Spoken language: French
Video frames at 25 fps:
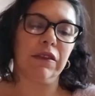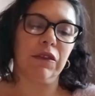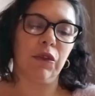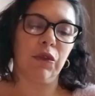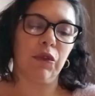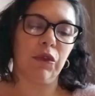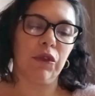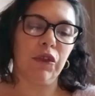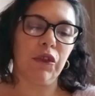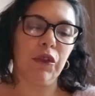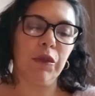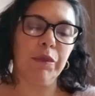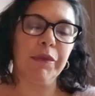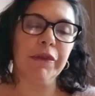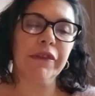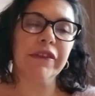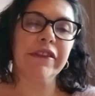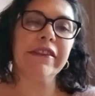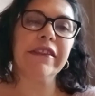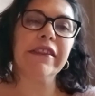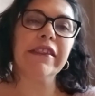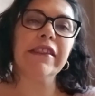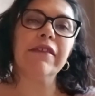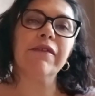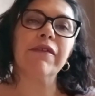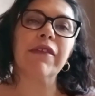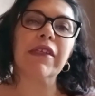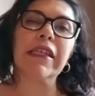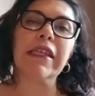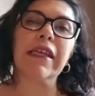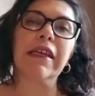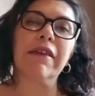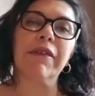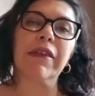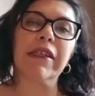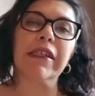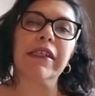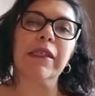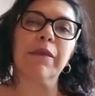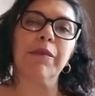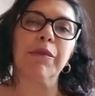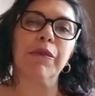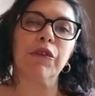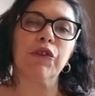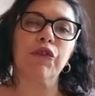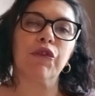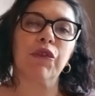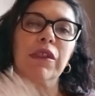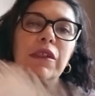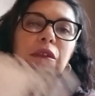donc le petit livret avec les
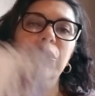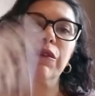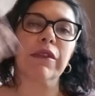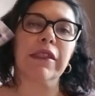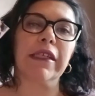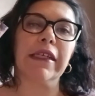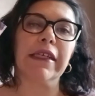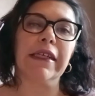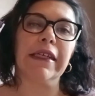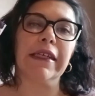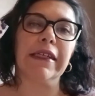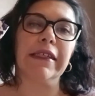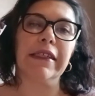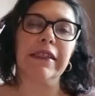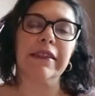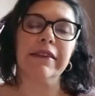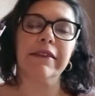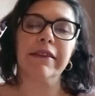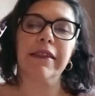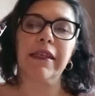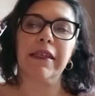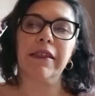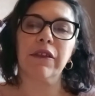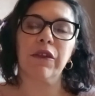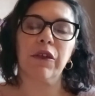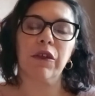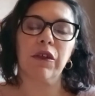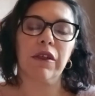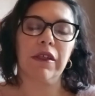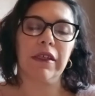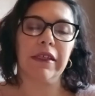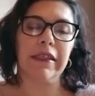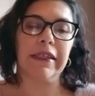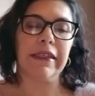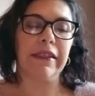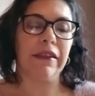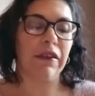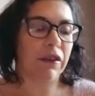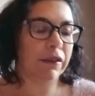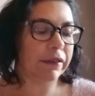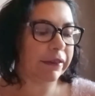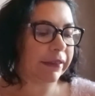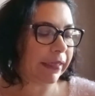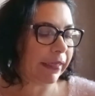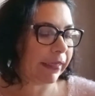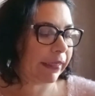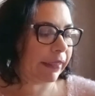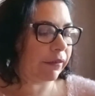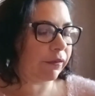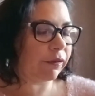produits qu'on a à l'intérieur et leurs
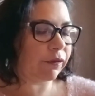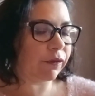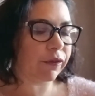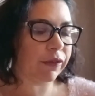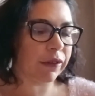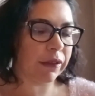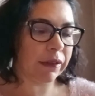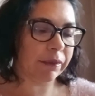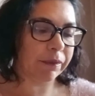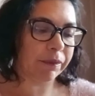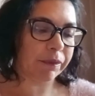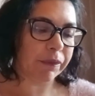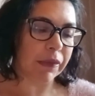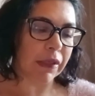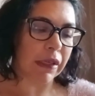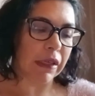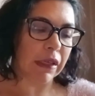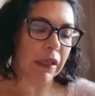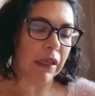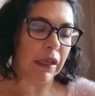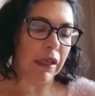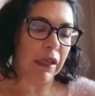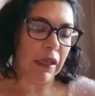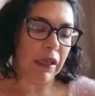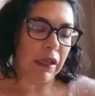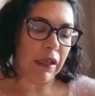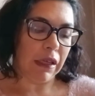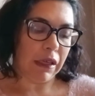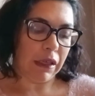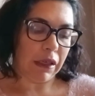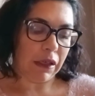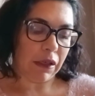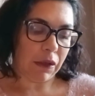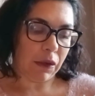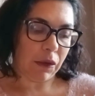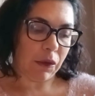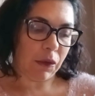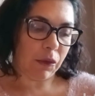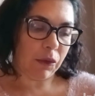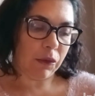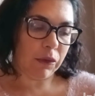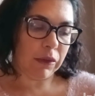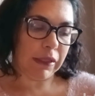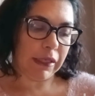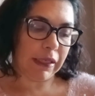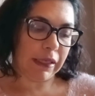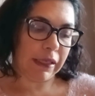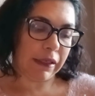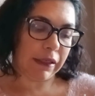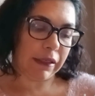tarifs.
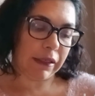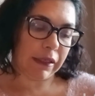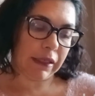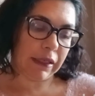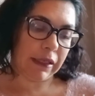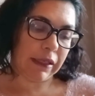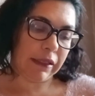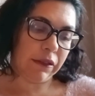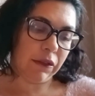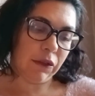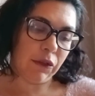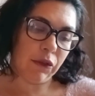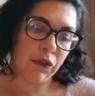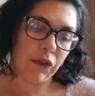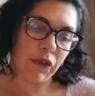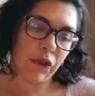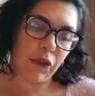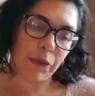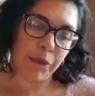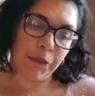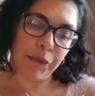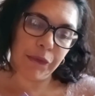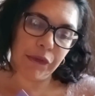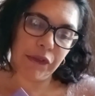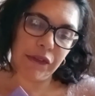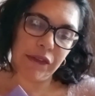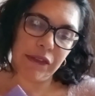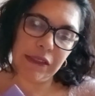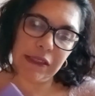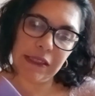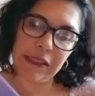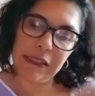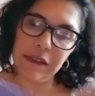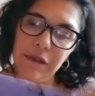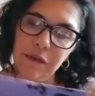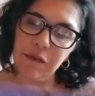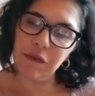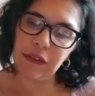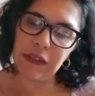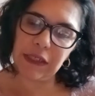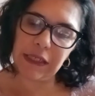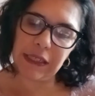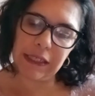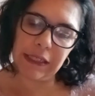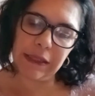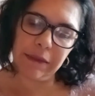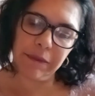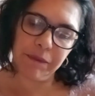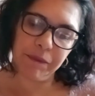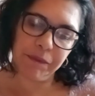On a un autre petit
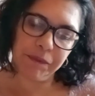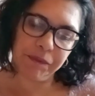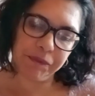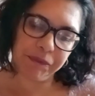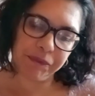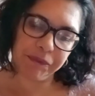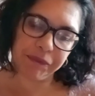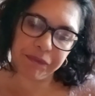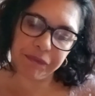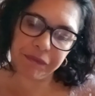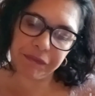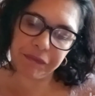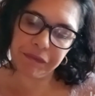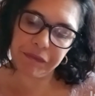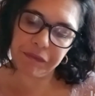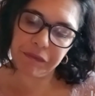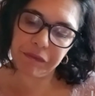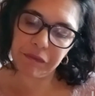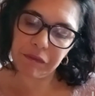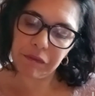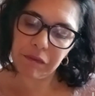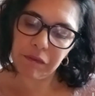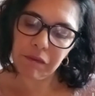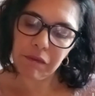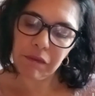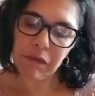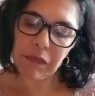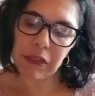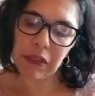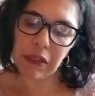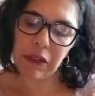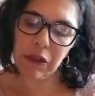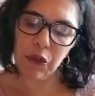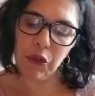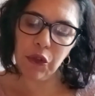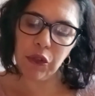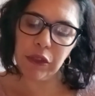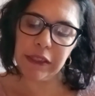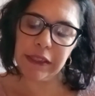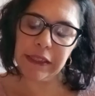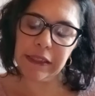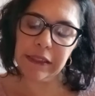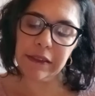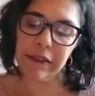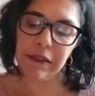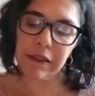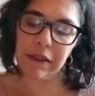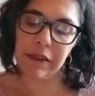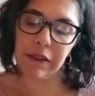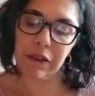livret, le
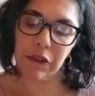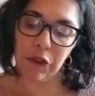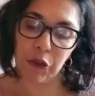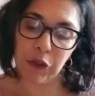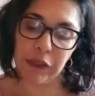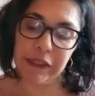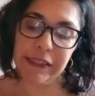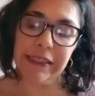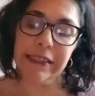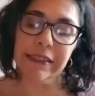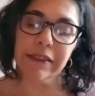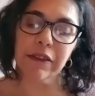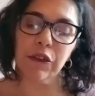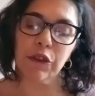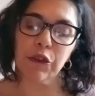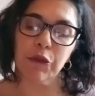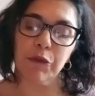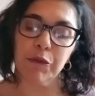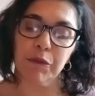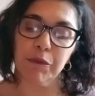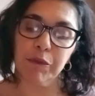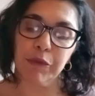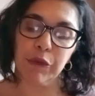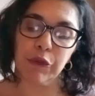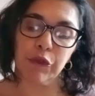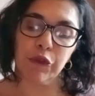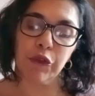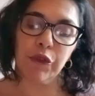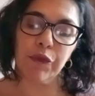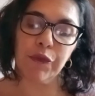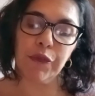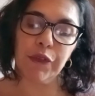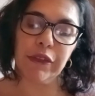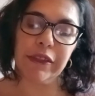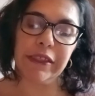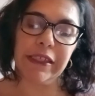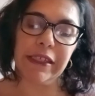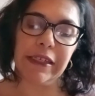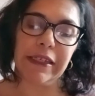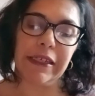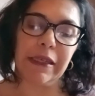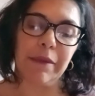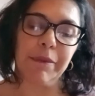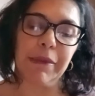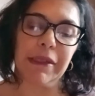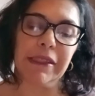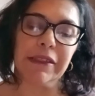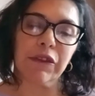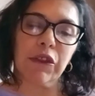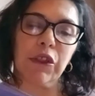guide, le guide pour devenir la
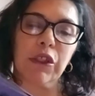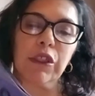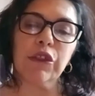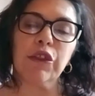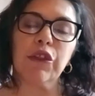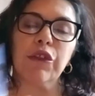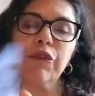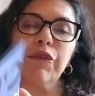patronne de